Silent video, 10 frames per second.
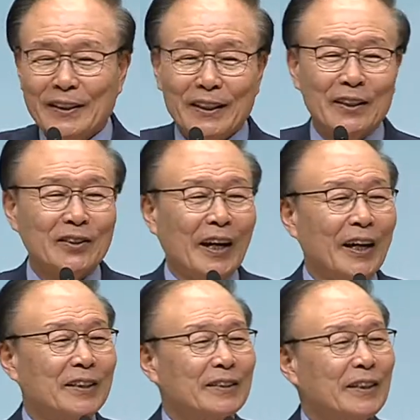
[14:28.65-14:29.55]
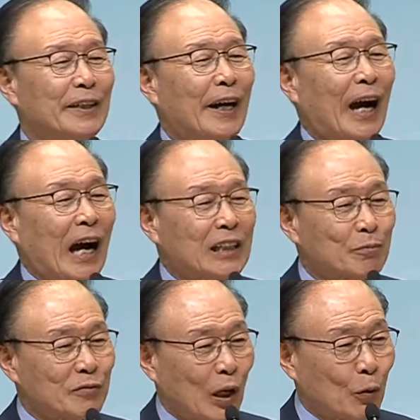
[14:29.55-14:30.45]
이 땅에서
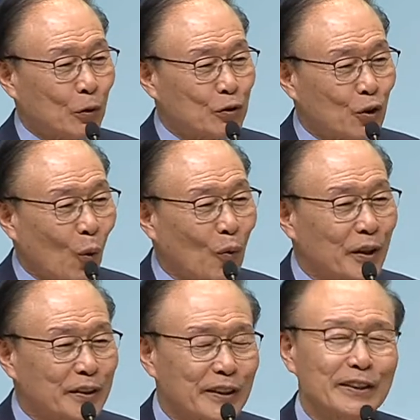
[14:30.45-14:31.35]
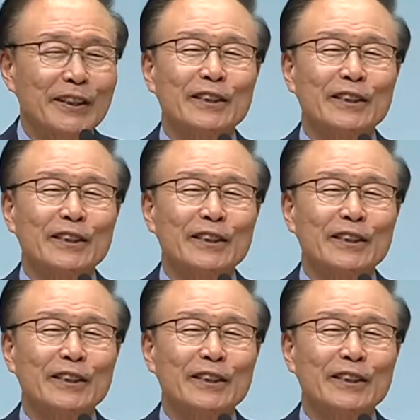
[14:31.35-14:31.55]
아름답고 좋은 것은